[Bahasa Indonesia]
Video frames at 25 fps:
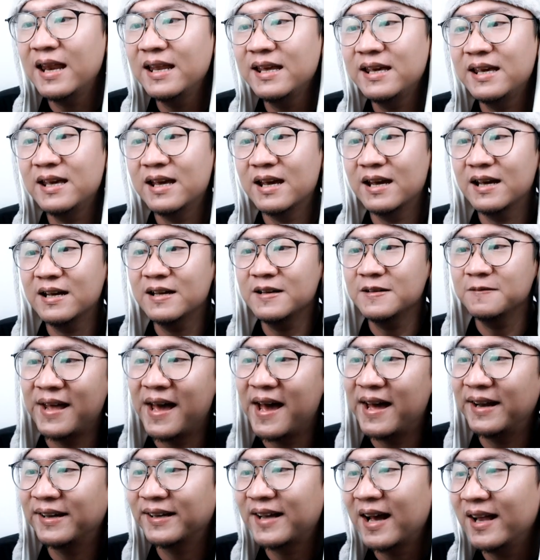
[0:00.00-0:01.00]
Ali ya
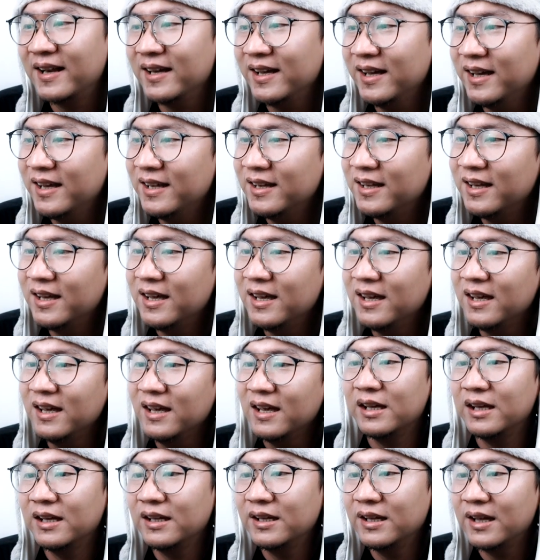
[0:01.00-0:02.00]
Dan kali
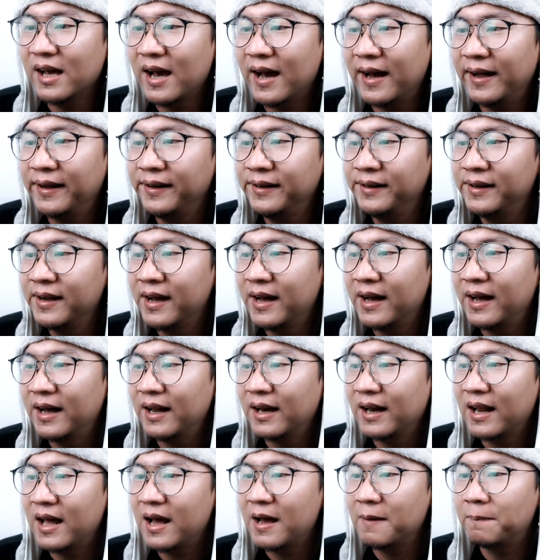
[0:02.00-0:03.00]
ini, ini
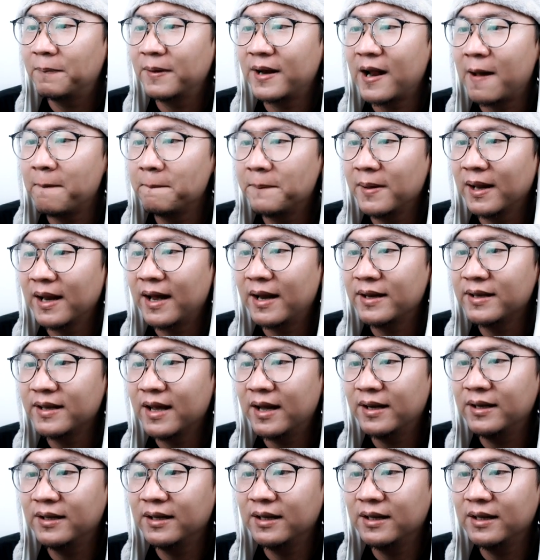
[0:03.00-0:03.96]
adalah penampilannya